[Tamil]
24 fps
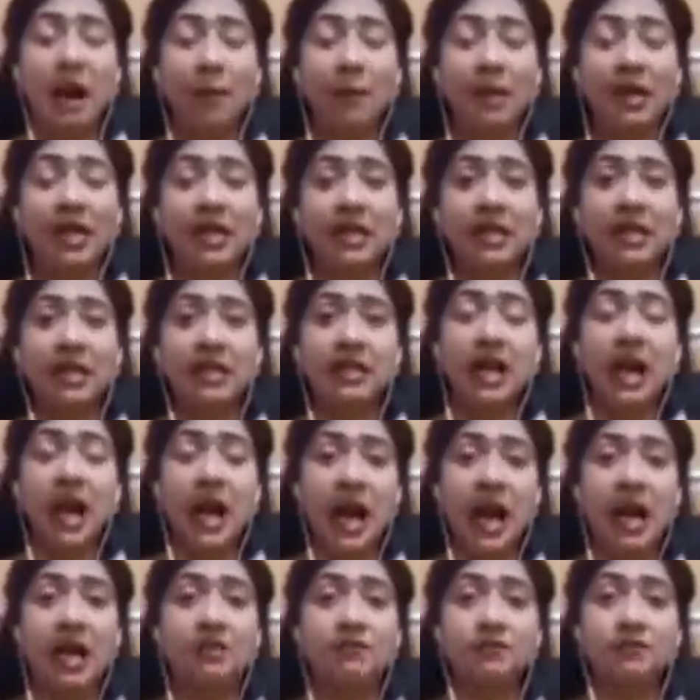அமெரிக்கன்
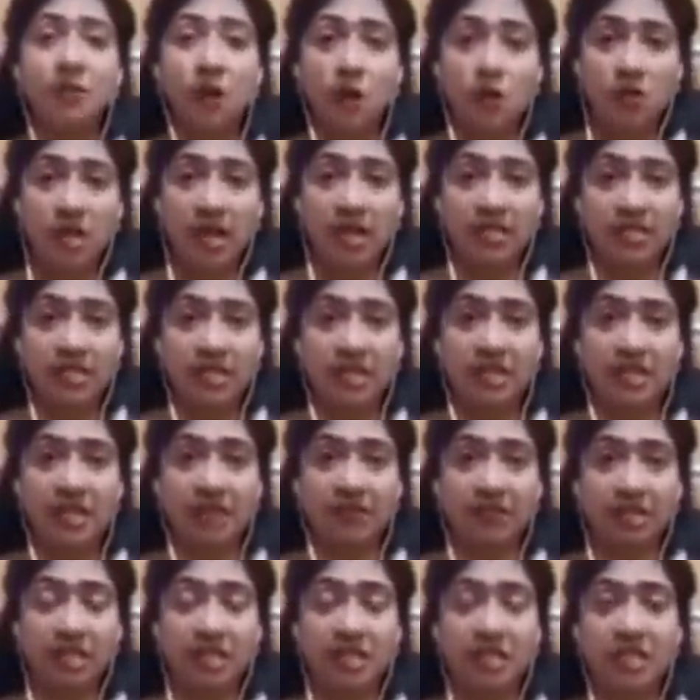ஹார்ட்
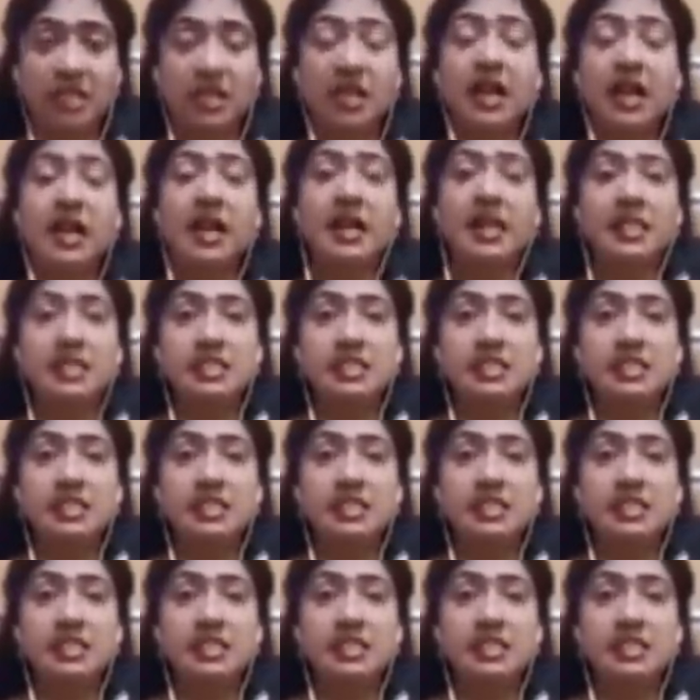ஃபவுண்டேஷனில் வந்துட்டு